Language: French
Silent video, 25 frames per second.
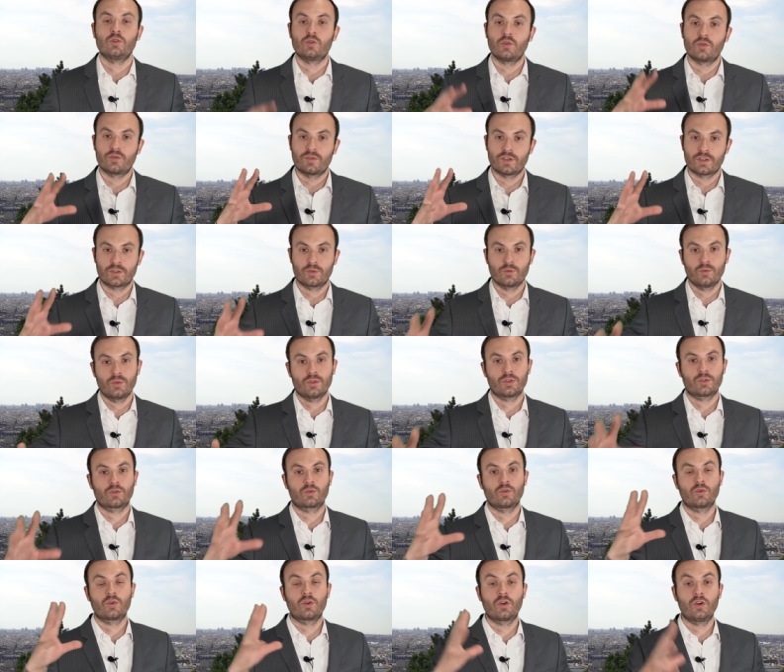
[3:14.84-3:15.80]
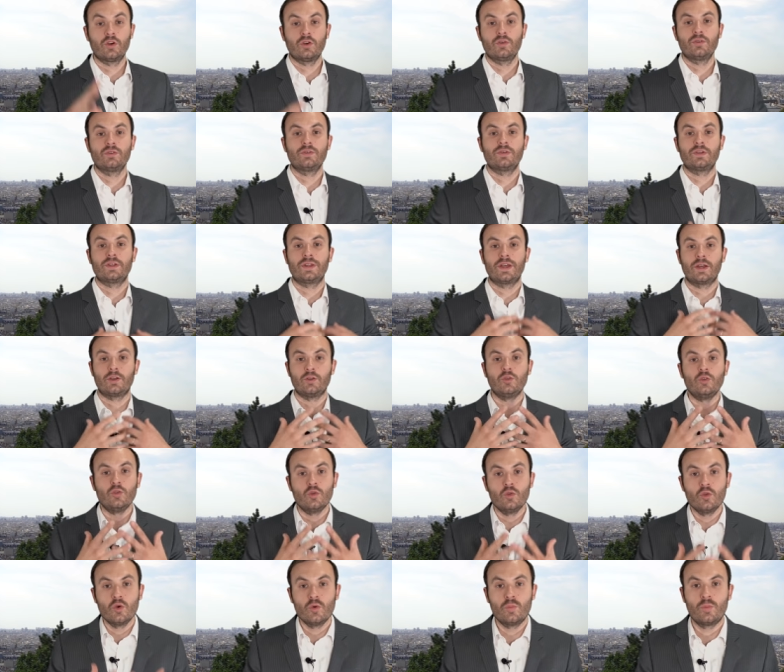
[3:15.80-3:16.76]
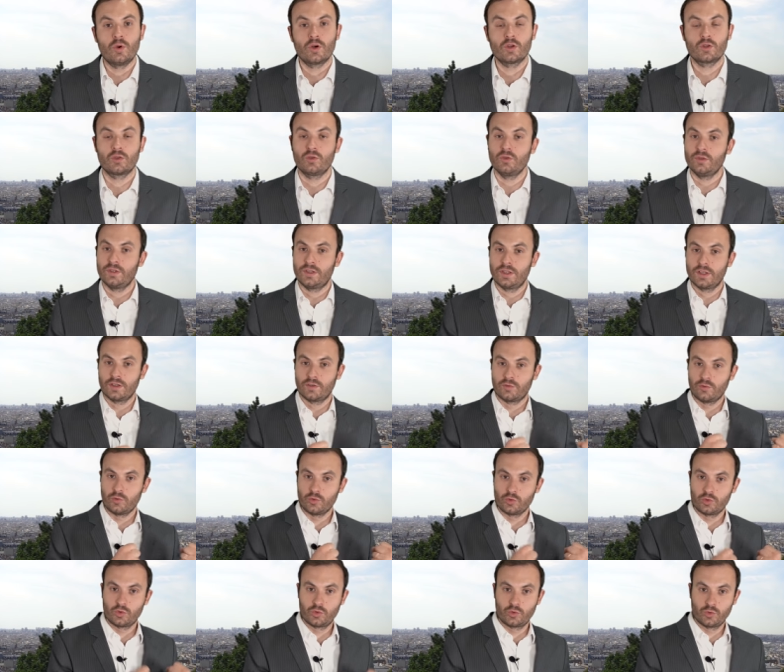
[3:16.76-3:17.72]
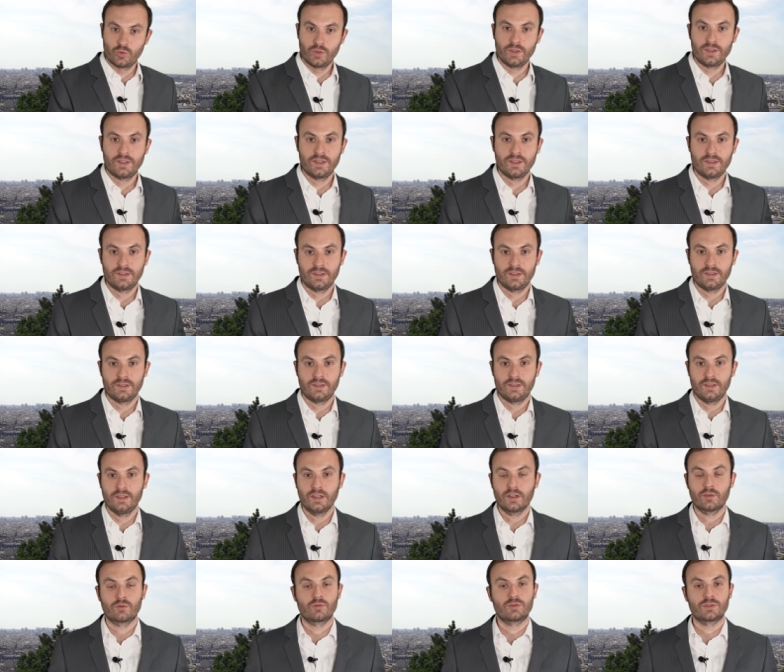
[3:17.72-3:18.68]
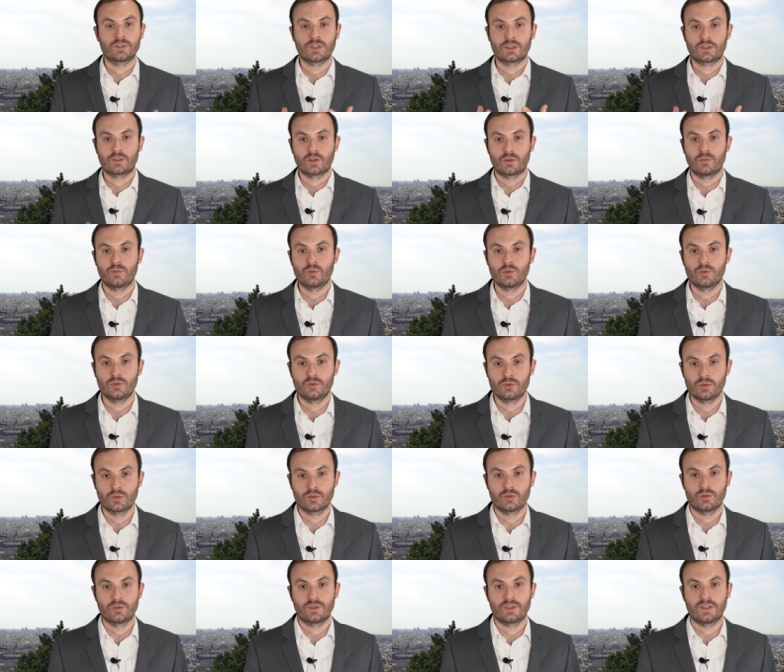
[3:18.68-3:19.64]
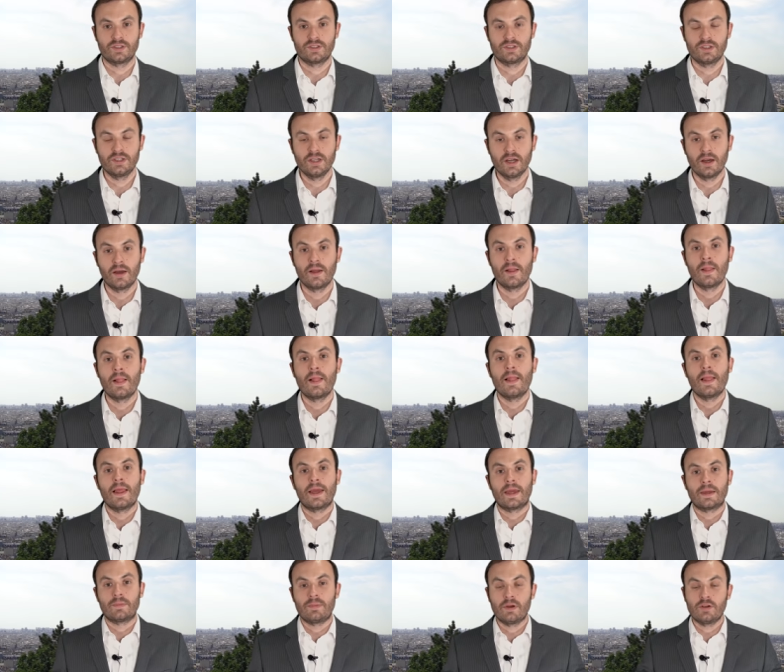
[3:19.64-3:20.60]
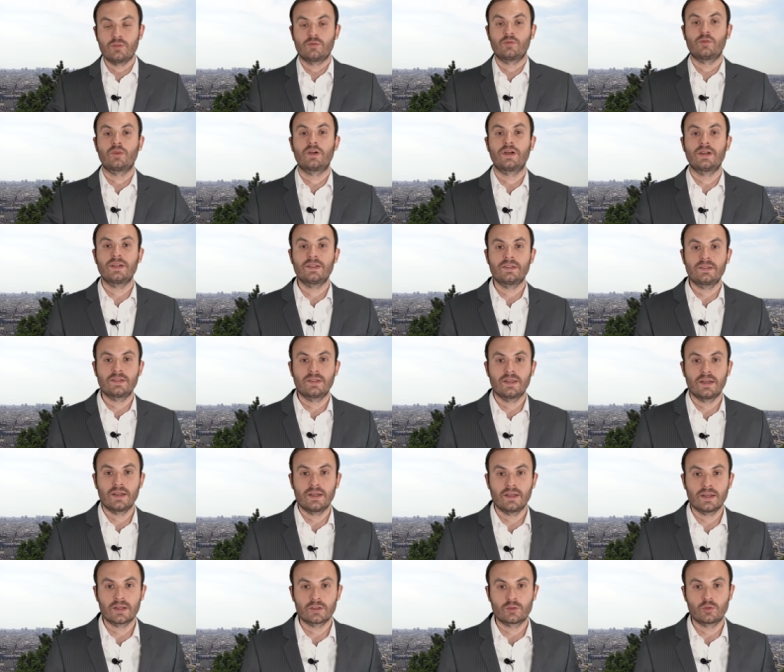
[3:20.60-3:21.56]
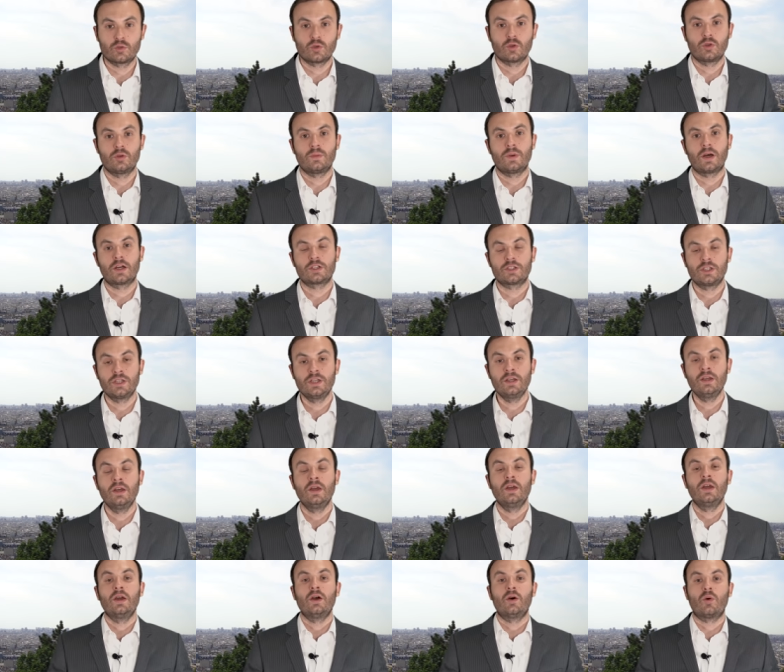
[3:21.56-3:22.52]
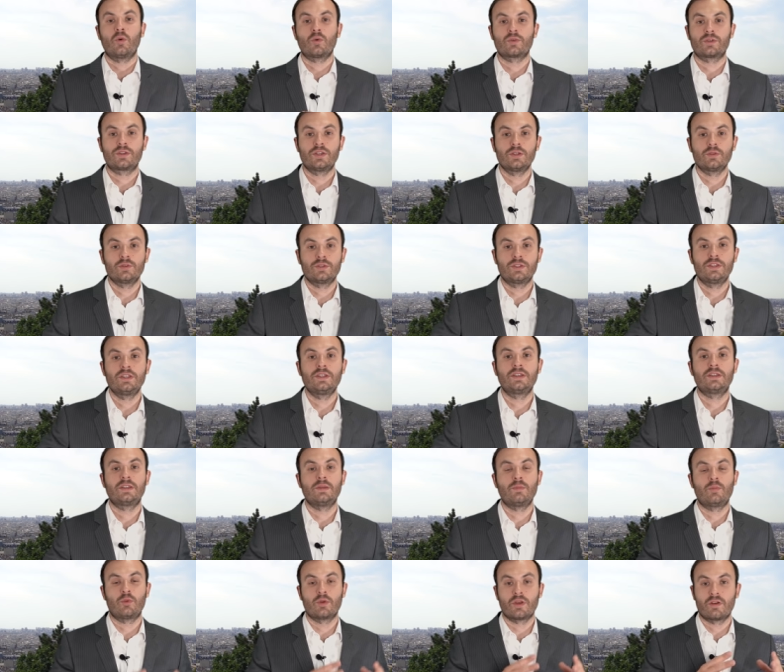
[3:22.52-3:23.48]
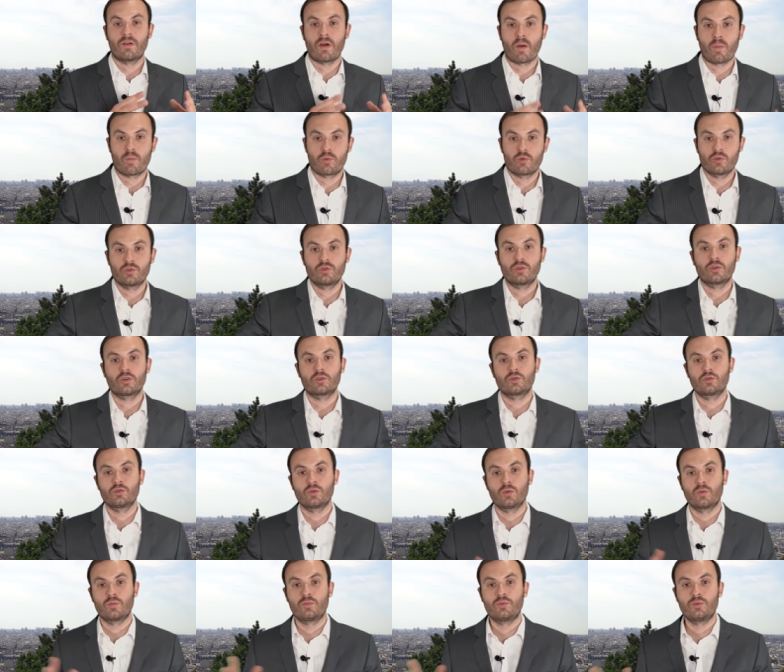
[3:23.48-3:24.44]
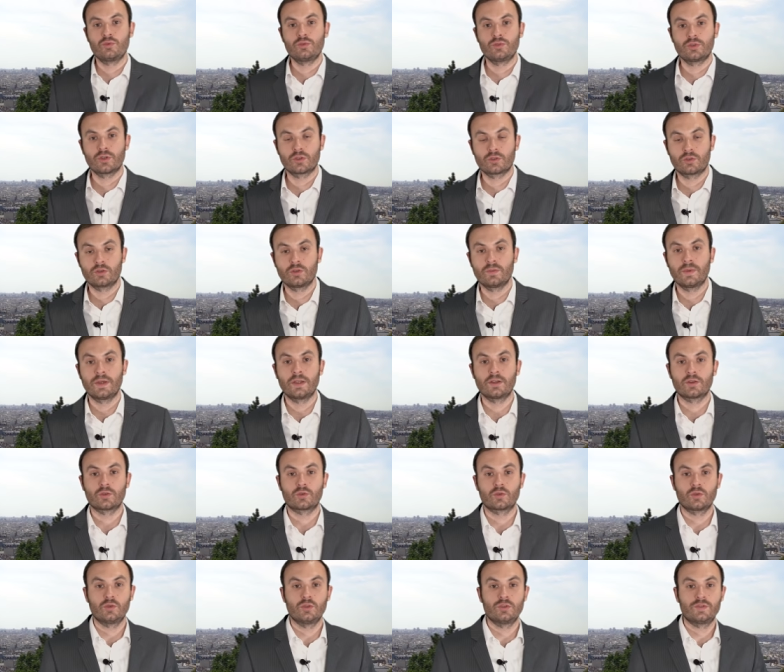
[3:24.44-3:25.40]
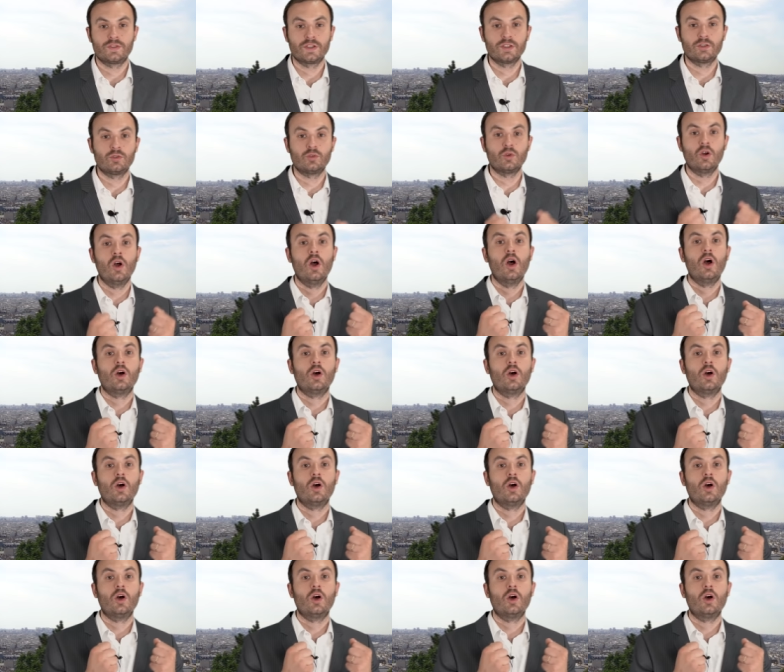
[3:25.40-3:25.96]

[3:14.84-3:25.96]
de façon à ce que quand il y a une opportunité que vous souhaitez saisir, que vous êtes en mesure de saisir, et eh ben vous restez alerte sur le marché. On sait aussi qu'il peut y avoir plusieurs jours ou plusieurs semaines entre le fait de